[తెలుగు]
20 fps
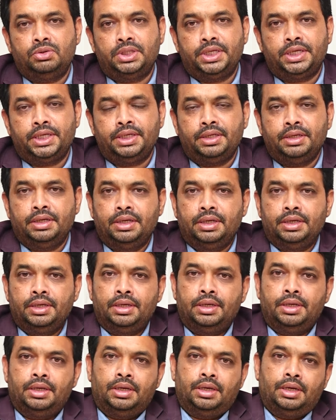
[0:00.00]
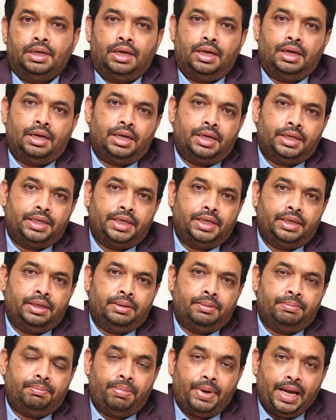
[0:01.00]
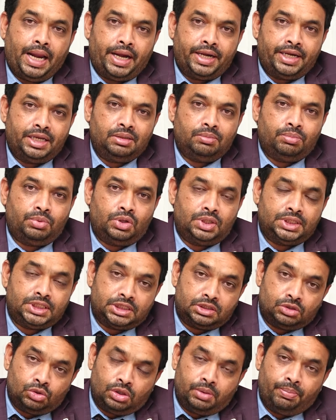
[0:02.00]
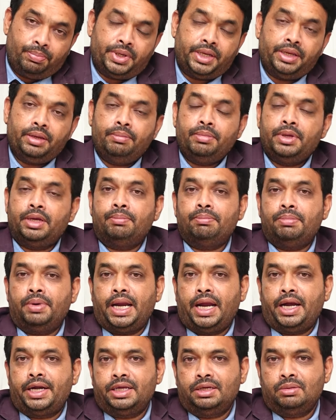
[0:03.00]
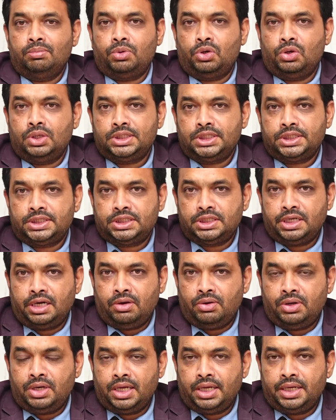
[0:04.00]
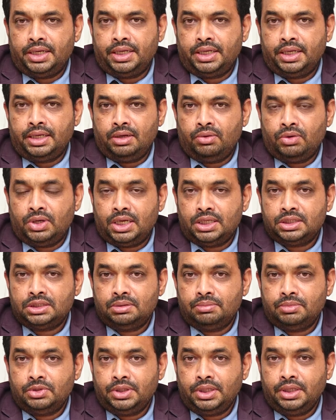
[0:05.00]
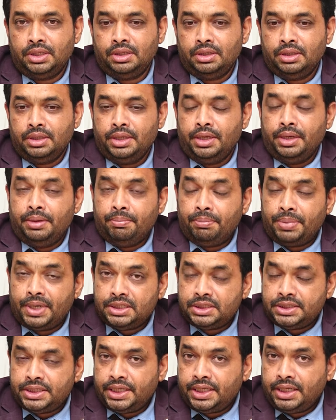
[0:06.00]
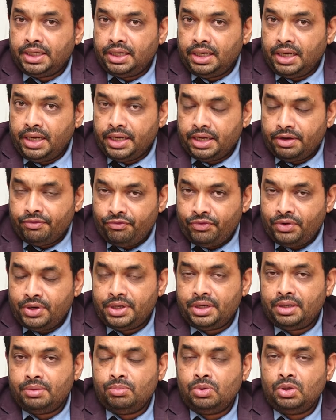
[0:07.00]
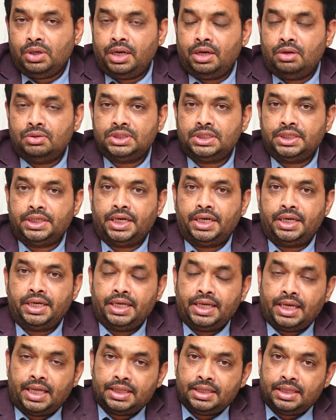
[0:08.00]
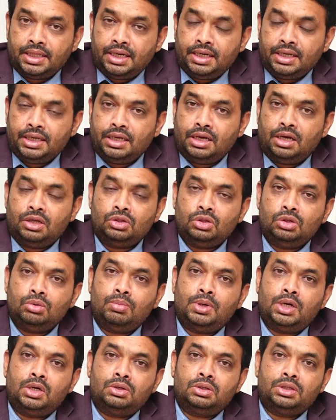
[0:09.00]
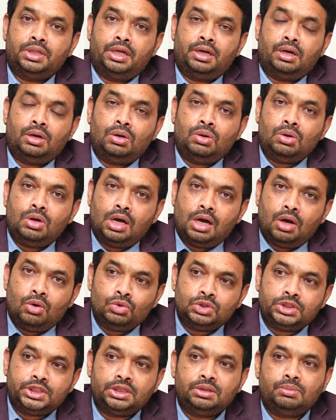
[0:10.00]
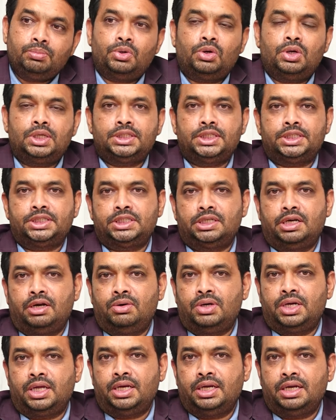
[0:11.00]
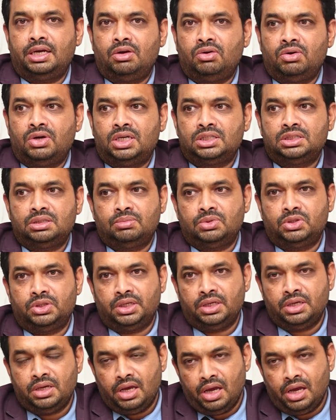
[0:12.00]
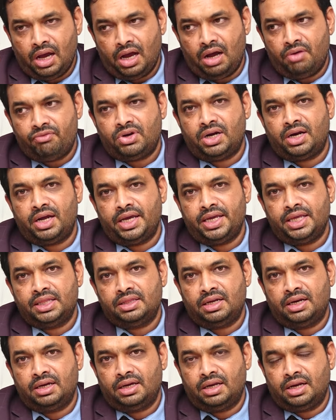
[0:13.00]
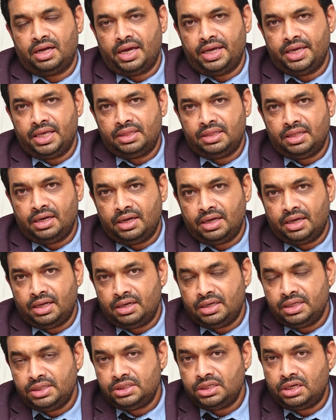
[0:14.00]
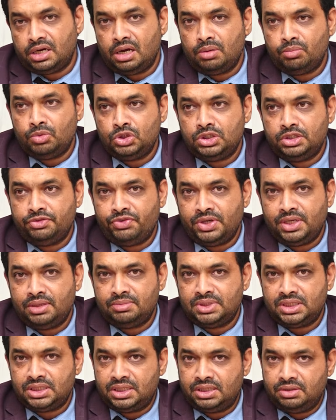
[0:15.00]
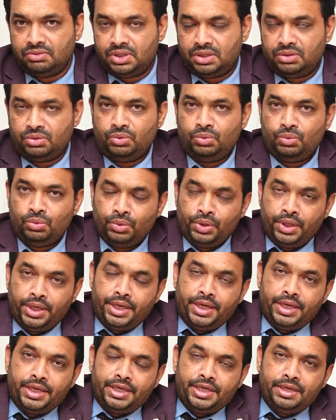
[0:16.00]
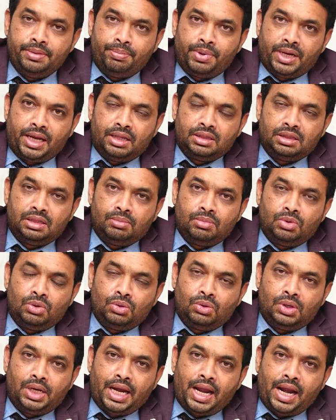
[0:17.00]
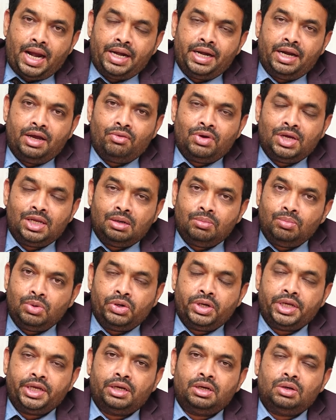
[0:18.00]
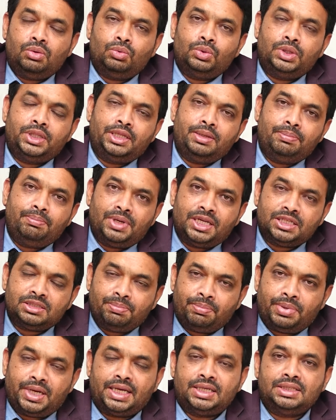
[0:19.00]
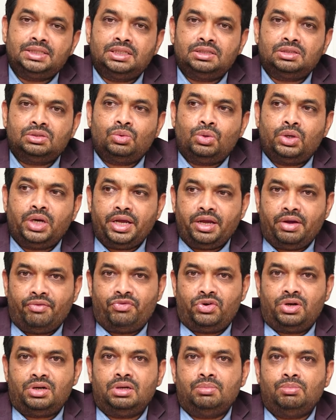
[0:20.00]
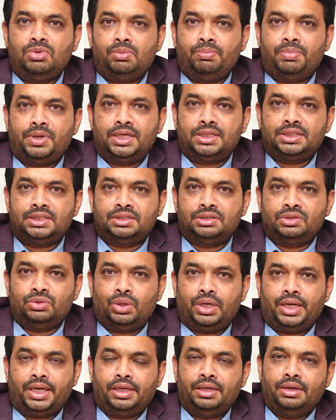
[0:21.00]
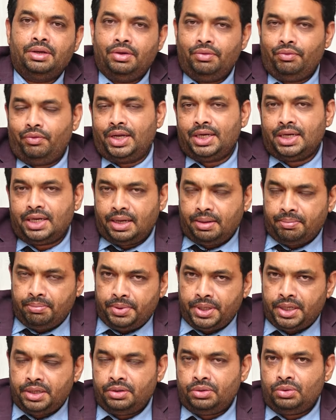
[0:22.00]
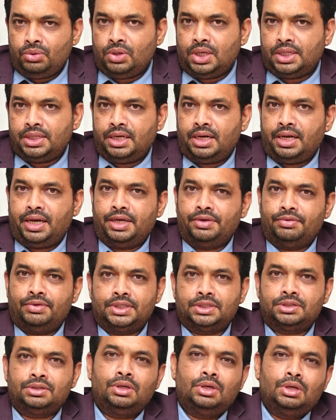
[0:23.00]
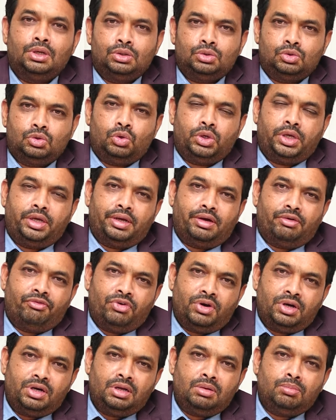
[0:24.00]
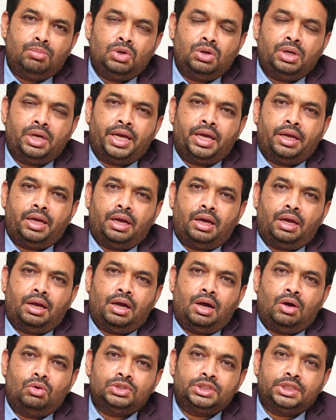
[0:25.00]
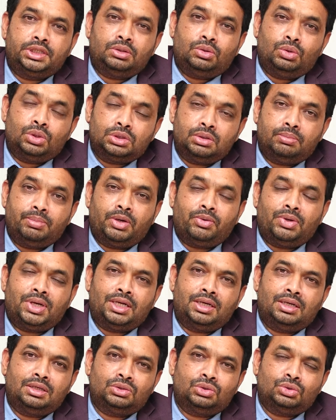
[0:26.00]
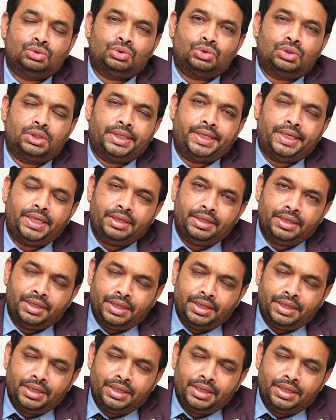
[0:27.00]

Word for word: అవుతాయి అలాగే ప్లాటింగ్ ప్రాజెక్ట్స్ ఒక ప్రీమియం ప్లాటింగ్ ప్రాజెక్ట్స్ రావడానికి అవకాశం ఉంది ప్రత్యేకంగా ఎఫోర్డబుల్ హౌసింగ్ అండి అందరికీ అందుబాటు ధరలో హౌసింగ్ ప్రాజెక్ట్స్ రావడానికి అవకాశం ఉంది ఆఫ్టర్ హయత్ నగర్ హయత్ నగర్ నుంచి రామోజీ ఫిలిం సిటీ వరకు ఈ ప్రాంతంలో ల్యాండ్ అవైలబిలిటీ ఎక్కువ ఉంది ప్లస్ ప్రైజెస్ కూడా ఎఫోర్డబుల్ ప్రైజెస్ ఉన్నాయి వెన్ కంపేర్డ్ టు అదర్ హైవేస్ సో ఈ ఎఫోర్డబుల్ హౌసింగ్ కోసం ఎవరైనా చూస్తుంటే